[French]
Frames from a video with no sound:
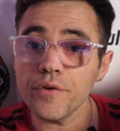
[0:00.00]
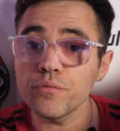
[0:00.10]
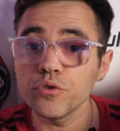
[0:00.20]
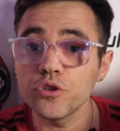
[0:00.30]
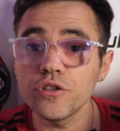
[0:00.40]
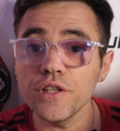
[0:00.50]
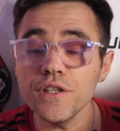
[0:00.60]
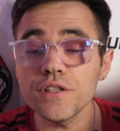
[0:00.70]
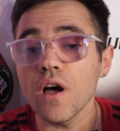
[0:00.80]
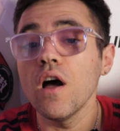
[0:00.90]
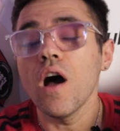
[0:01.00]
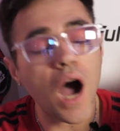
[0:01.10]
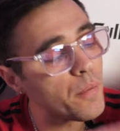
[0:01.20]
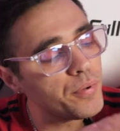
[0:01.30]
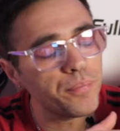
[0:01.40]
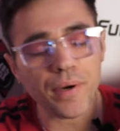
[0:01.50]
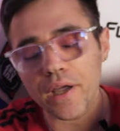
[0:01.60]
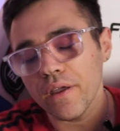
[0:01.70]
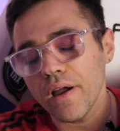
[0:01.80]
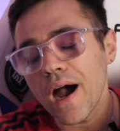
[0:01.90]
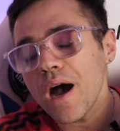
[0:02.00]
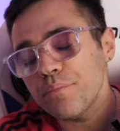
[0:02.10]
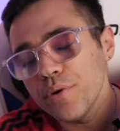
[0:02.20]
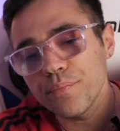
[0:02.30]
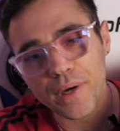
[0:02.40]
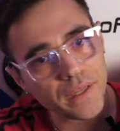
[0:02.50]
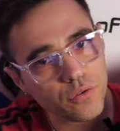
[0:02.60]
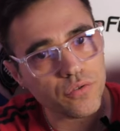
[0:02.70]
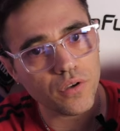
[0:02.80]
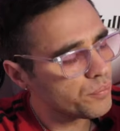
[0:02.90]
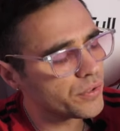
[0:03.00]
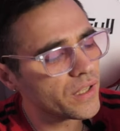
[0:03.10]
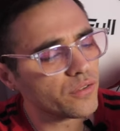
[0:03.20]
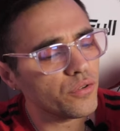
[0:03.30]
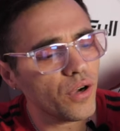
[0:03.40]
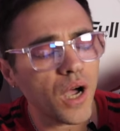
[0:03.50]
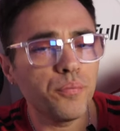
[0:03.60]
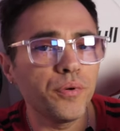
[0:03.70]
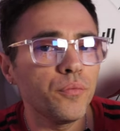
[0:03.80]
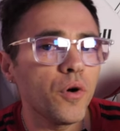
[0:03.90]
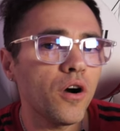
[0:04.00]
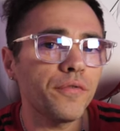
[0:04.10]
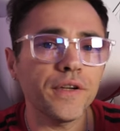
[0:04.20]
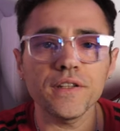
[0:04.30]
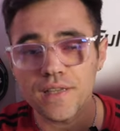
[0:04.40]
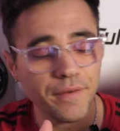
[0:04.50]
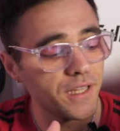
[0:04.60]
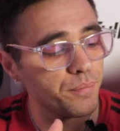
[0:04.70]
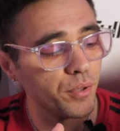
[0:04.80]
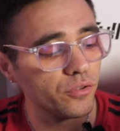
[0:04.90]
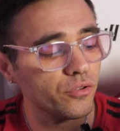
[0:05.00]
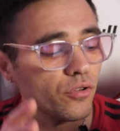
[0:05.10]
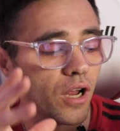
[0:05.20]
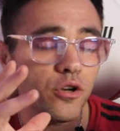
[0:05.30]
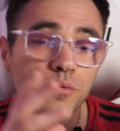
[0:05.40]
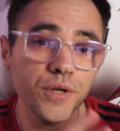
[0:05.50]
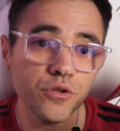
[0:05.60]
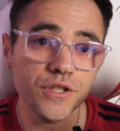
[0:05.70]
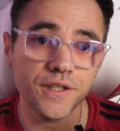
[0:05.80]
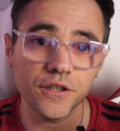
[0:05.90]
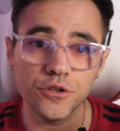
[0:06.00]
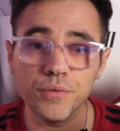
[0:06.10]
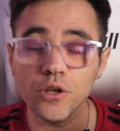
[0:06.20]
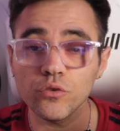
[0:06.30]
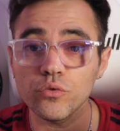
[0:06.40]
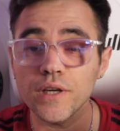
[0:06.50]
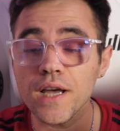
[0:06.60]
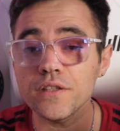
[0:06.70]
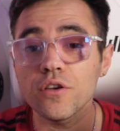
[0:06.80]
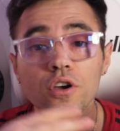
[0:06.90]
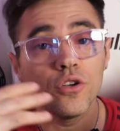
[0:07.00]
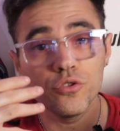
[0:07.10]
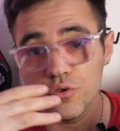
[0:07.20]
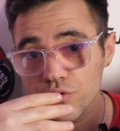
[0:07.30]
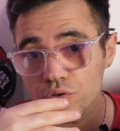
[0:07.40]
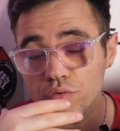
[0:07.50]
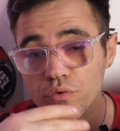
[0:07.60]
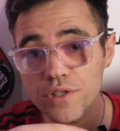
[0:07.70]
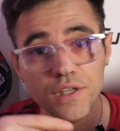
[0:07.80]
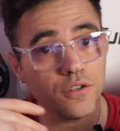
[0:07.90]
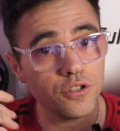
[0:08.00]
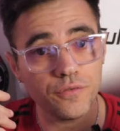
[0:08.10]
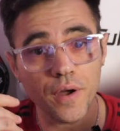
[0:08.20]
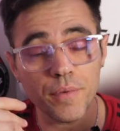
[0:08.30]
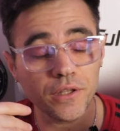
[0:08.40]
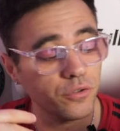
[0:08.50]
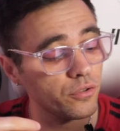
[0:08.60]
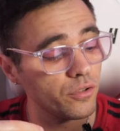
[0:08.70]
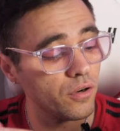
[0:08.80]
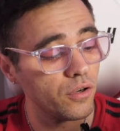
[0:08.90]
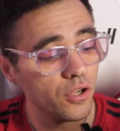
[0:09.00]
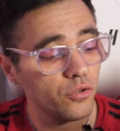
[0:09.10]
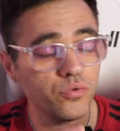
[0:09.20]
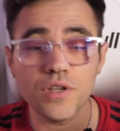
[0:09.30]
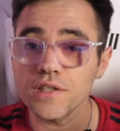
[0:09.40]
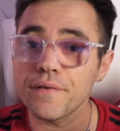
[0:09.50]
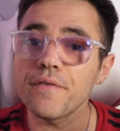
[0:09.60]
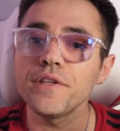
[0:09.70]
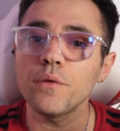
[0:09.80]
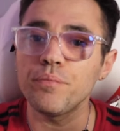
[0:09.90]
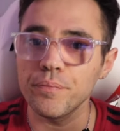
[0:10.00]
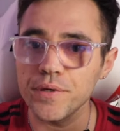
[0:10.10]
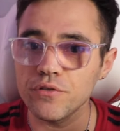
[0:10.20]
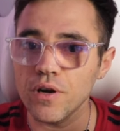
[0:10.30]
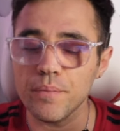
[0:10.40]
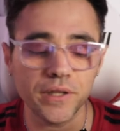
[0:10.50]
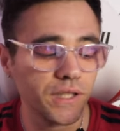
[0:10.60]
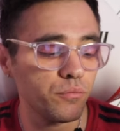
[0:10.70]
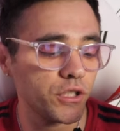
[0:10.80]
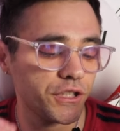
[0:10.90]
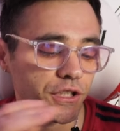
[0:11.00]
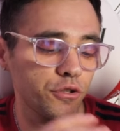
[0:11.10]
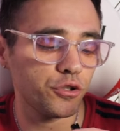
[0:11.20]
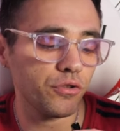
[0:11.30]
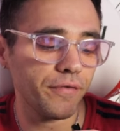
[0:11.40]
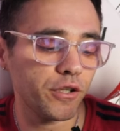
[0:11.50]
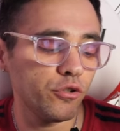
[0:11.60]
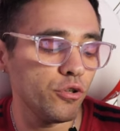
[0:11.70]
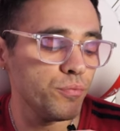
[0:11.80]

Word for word: avec mon jeu de tennis à peu près, à peu près deux heures. Peut-être un peu moins en fait. Ça va dépendre de la luminosité que tu mets dans ton casque, du son aussi que tu vas mettre dedans. Tout ça, ça va venir pomper sur la batterie. Moi, je sais que je joue avec une